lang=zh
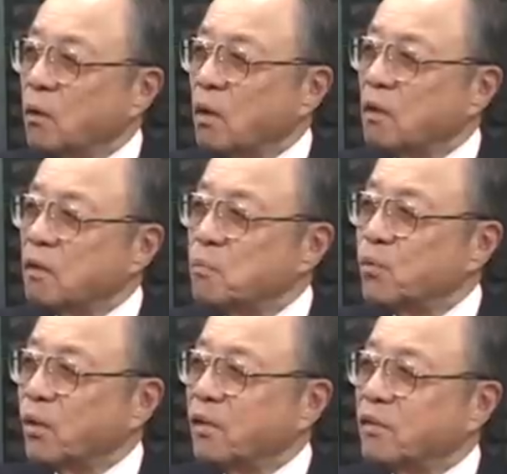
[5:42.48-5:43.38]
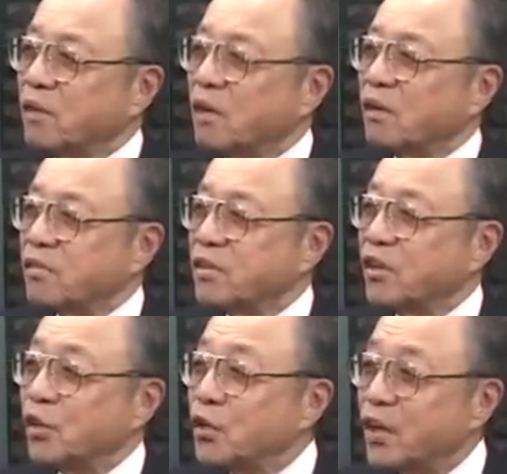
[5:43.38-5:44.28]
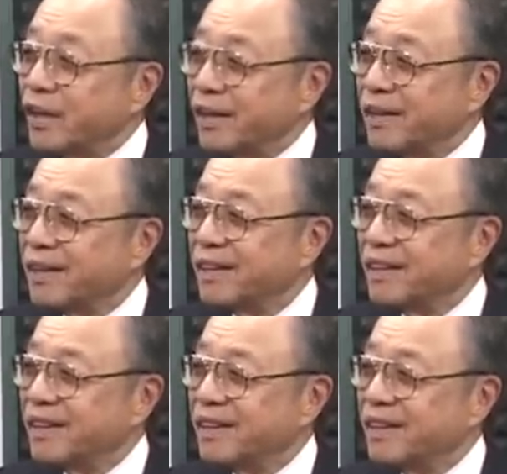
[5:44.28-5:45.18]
外靠内部的抗氧化剂有啊？好有